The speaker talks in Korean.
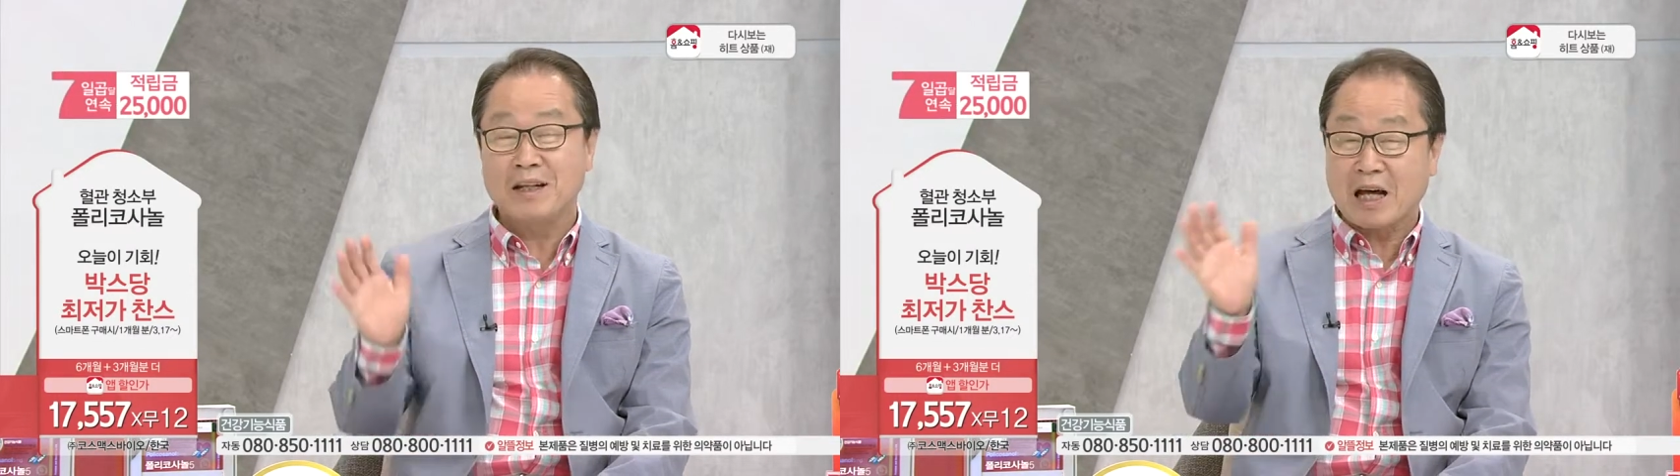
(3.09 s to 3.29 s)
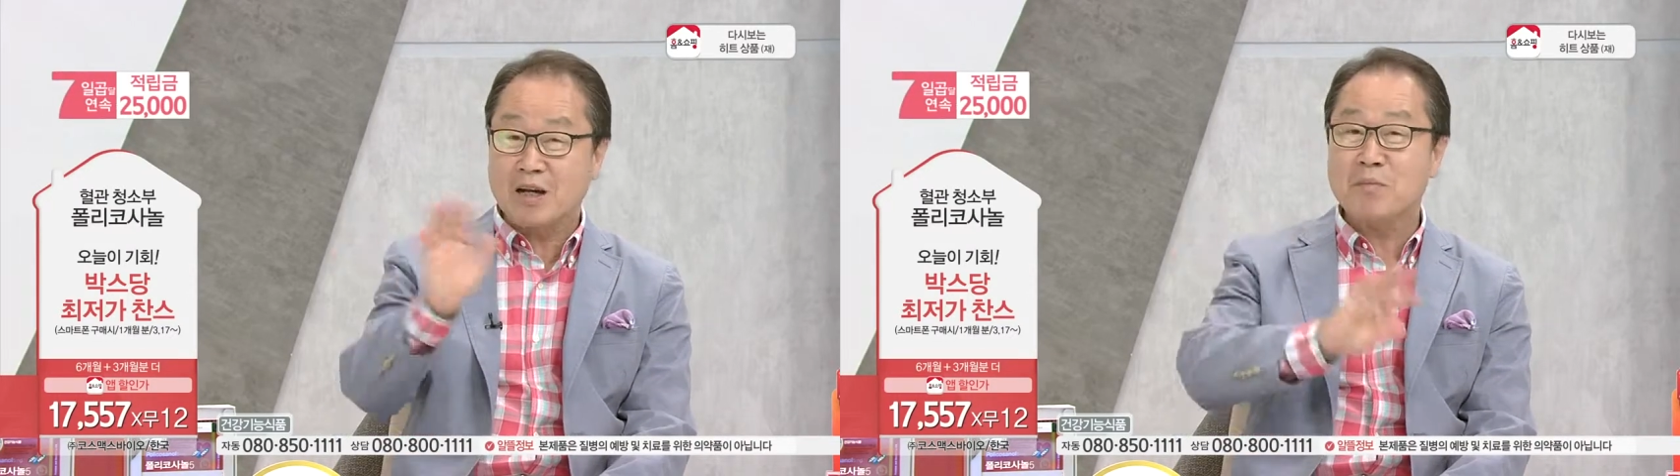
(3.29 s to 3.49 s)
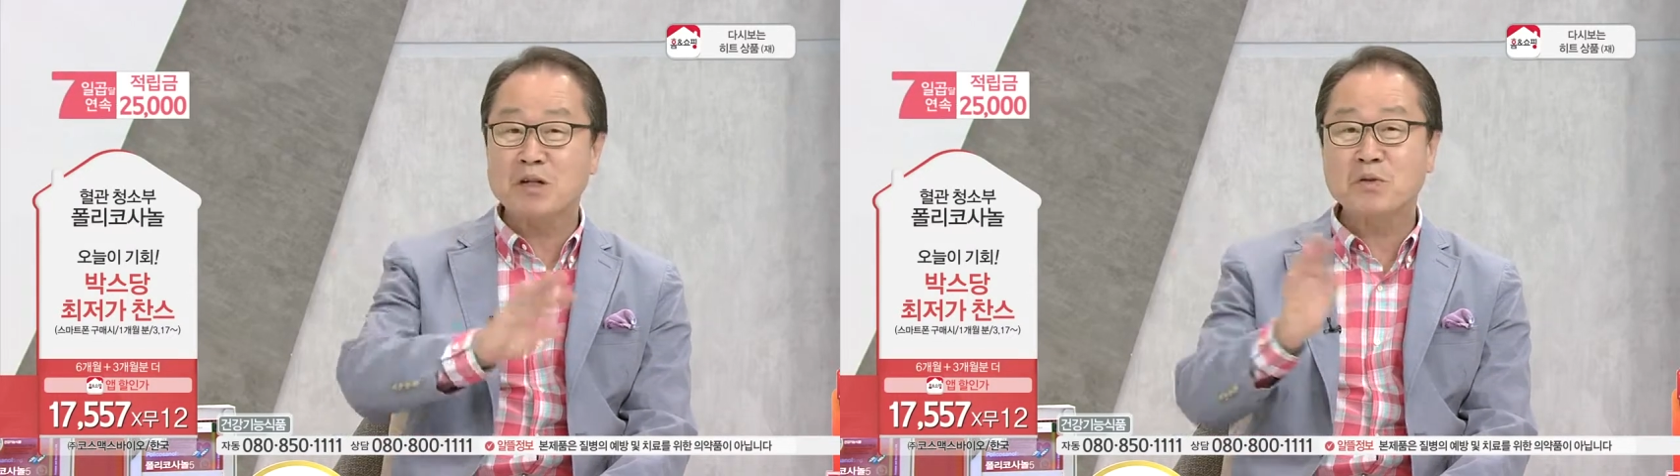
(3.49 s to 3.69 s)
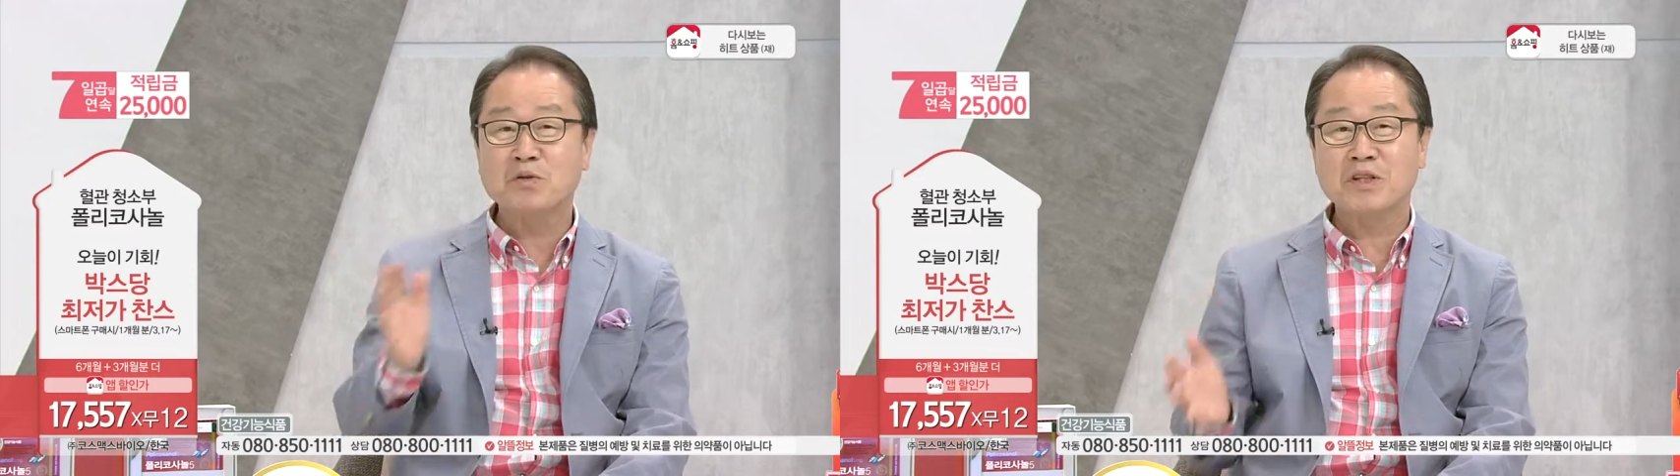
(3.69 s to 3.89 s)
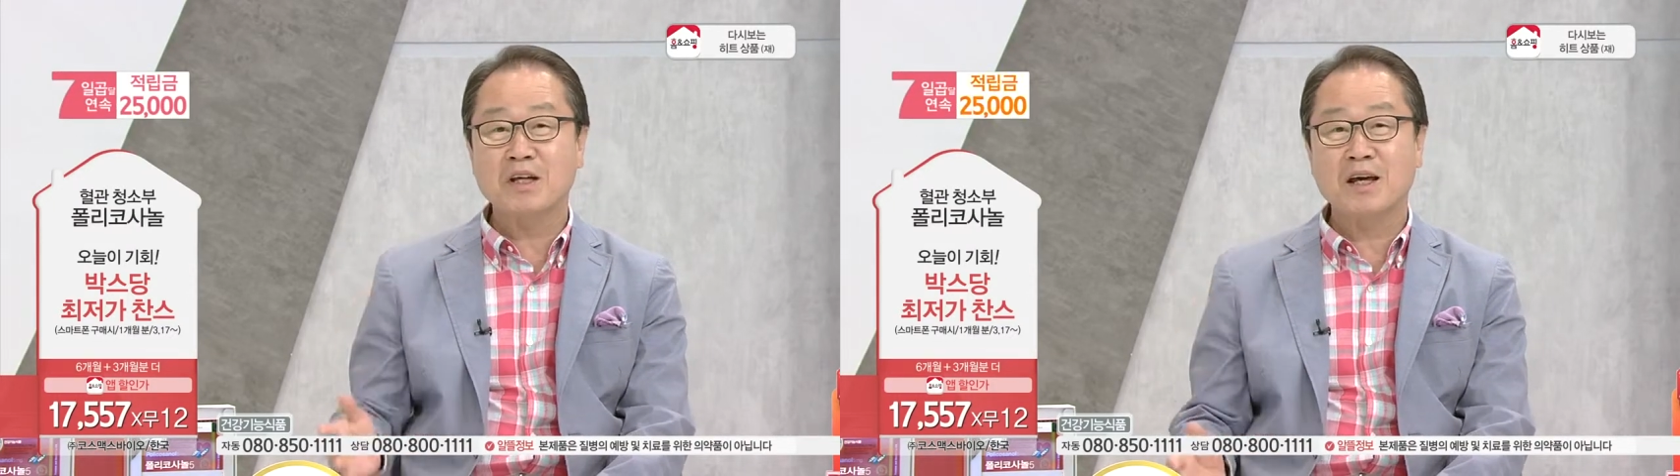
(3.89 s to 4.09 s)
다른
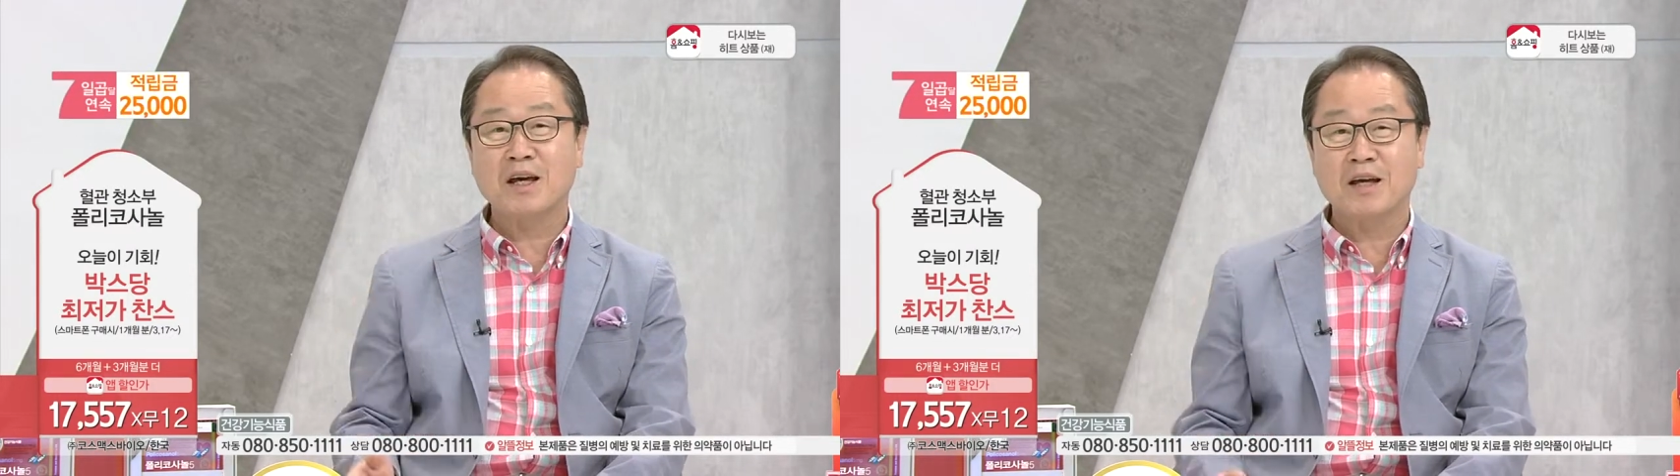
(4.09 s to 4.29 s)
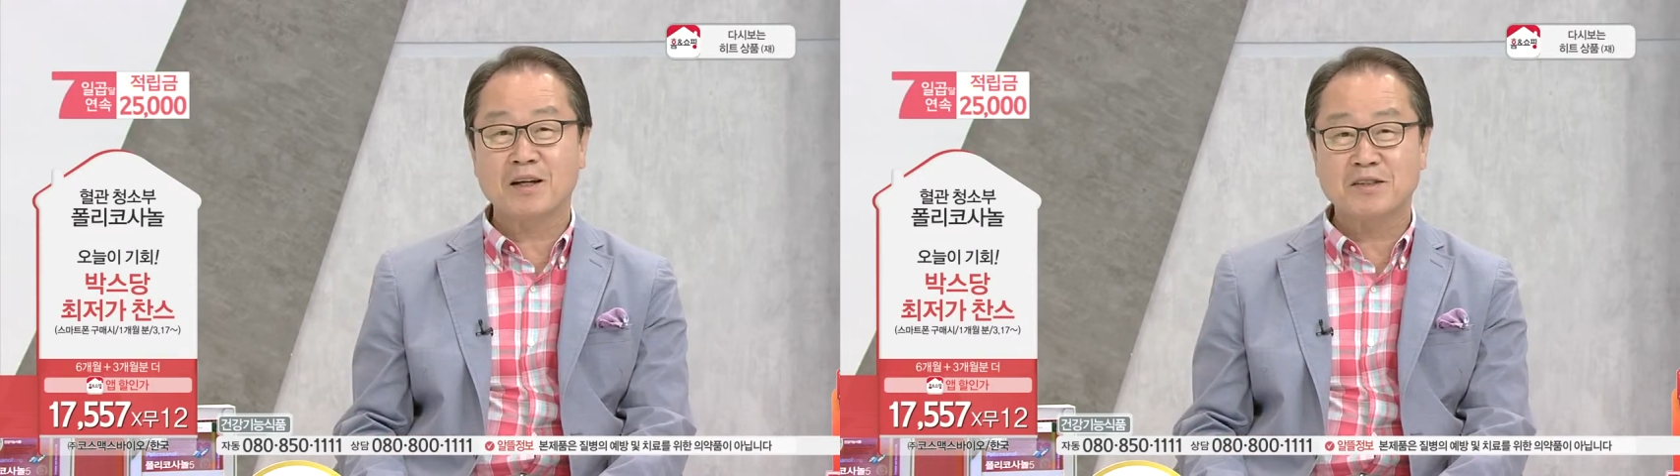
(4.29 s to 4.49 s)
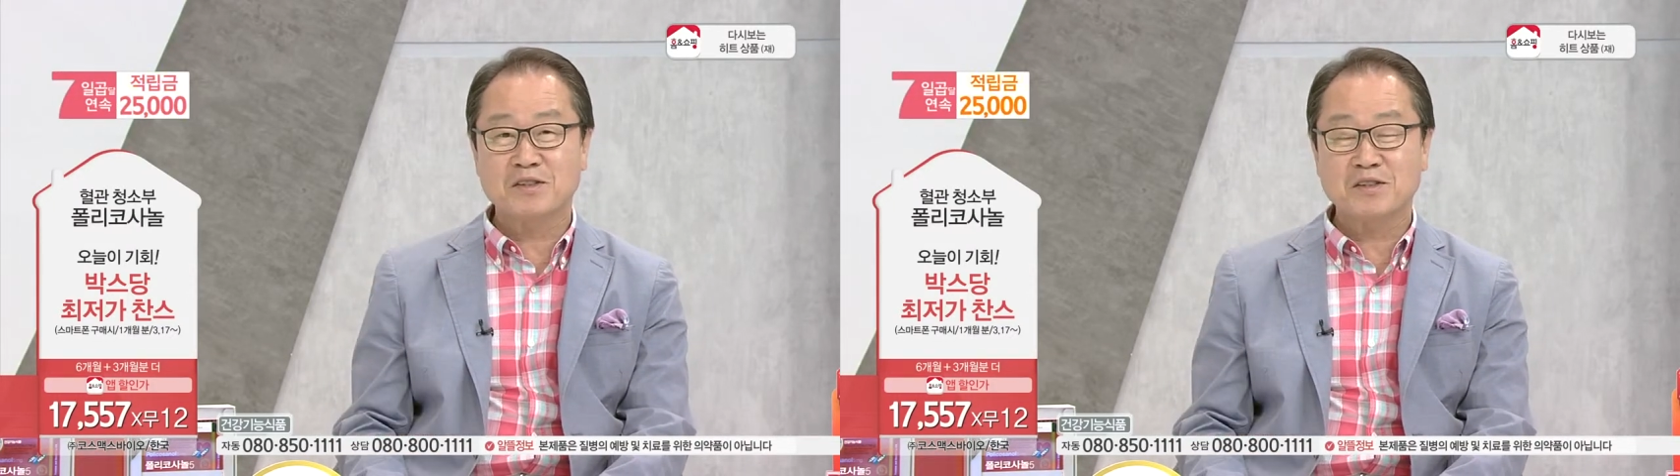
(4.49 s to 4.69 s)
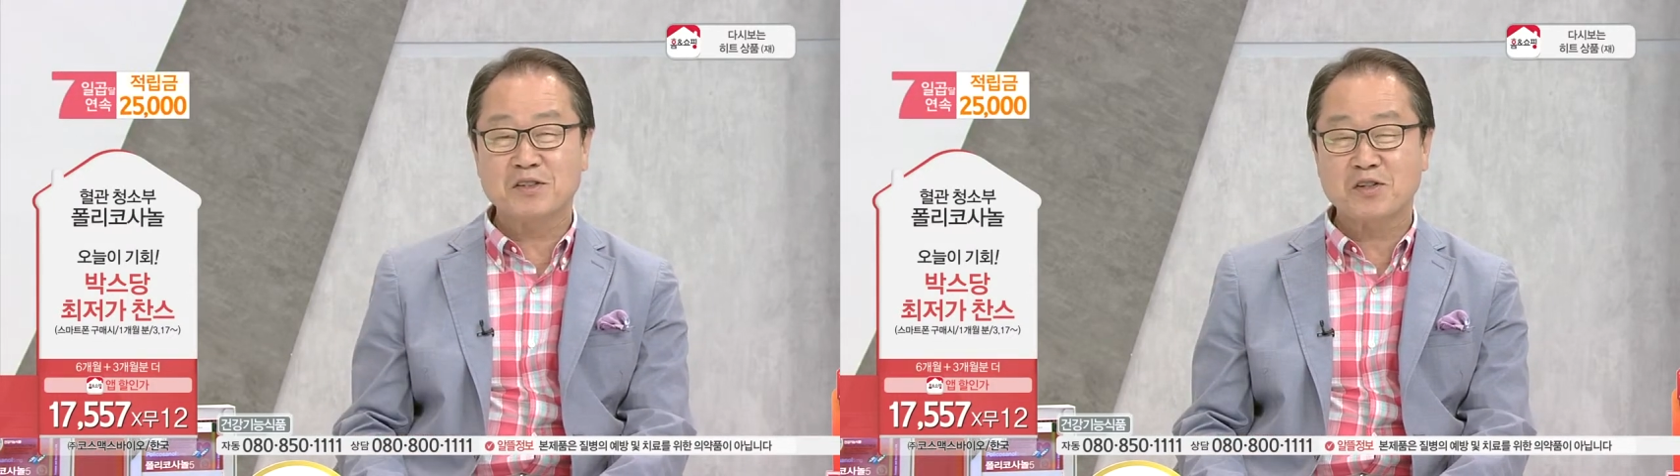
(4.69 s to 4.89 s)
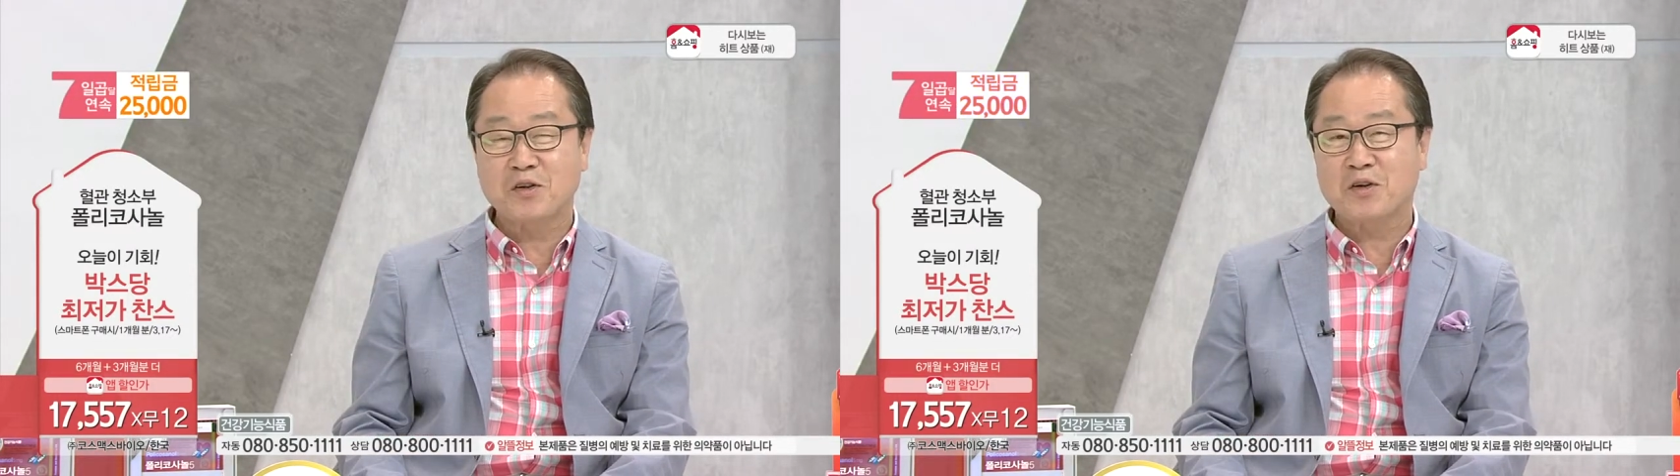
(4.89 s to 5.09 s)

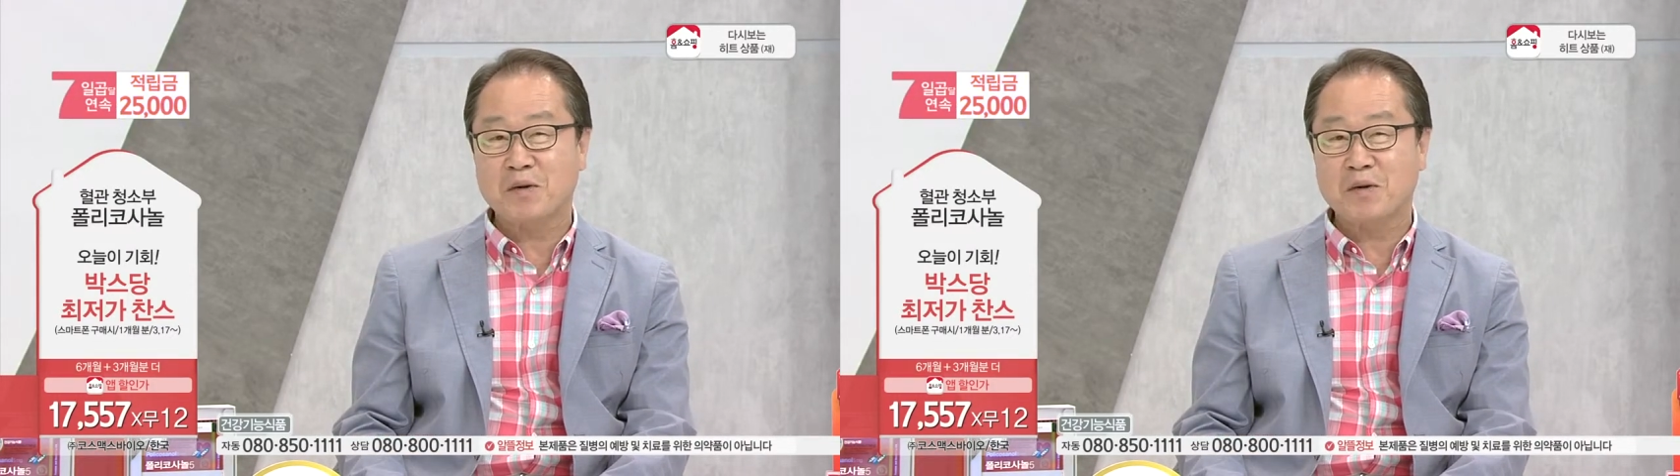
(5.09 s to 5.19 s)
방송띠에서